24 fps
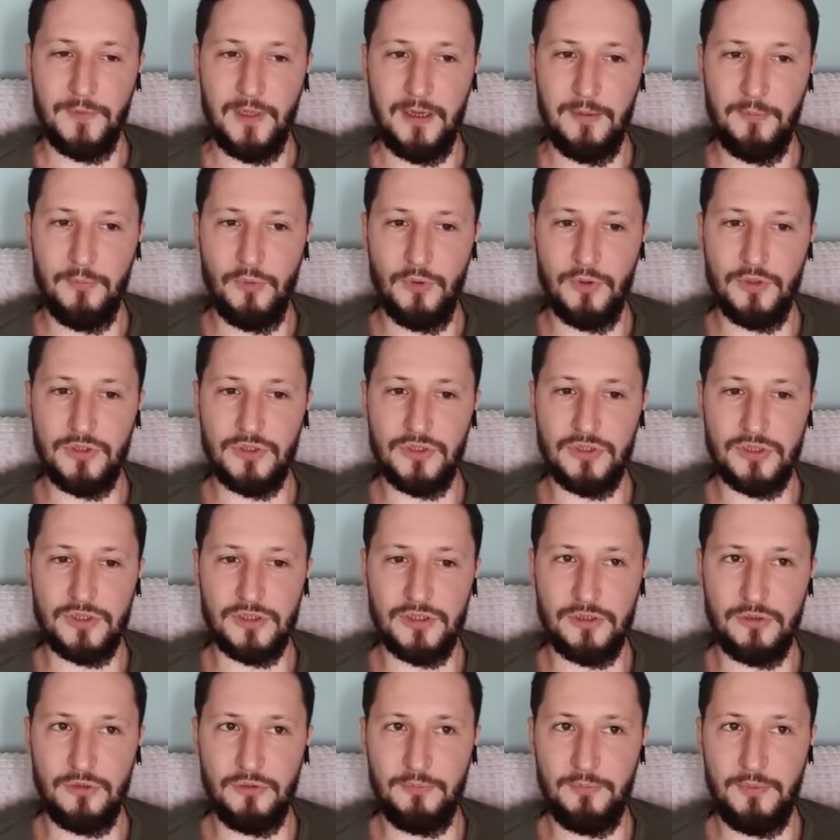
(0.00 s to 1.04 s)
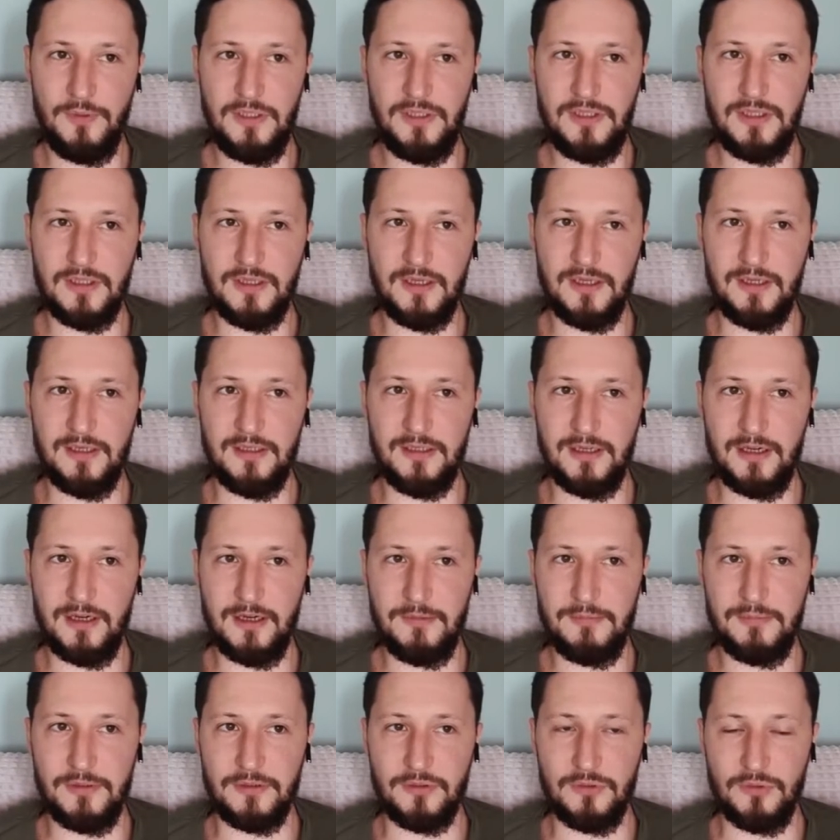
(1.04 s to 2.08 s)
а больше Юпитер или
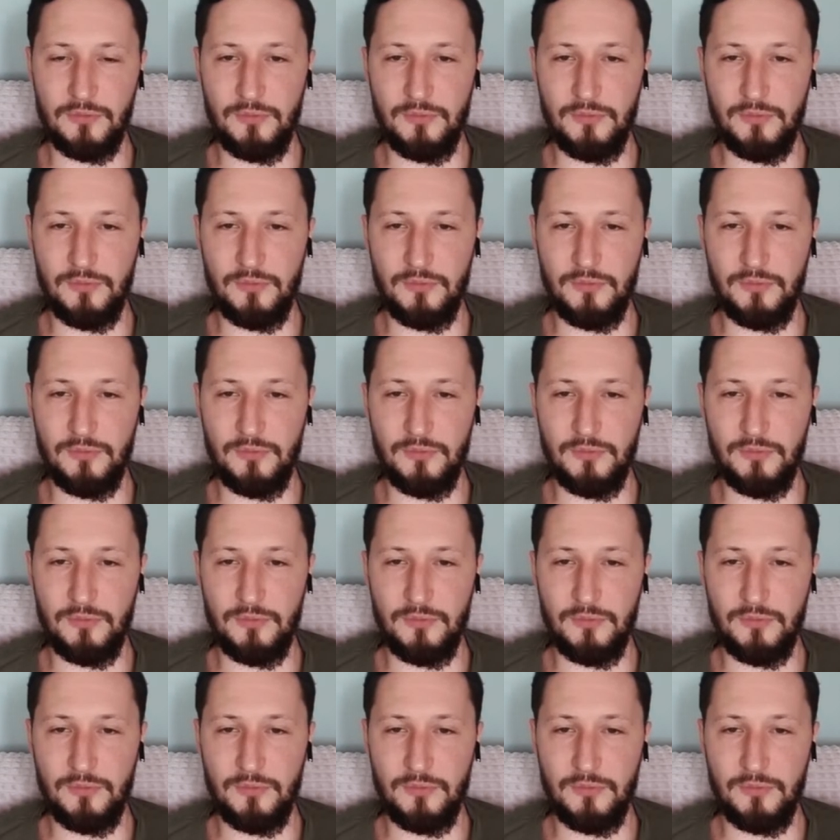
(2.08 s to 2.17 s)
рыбы,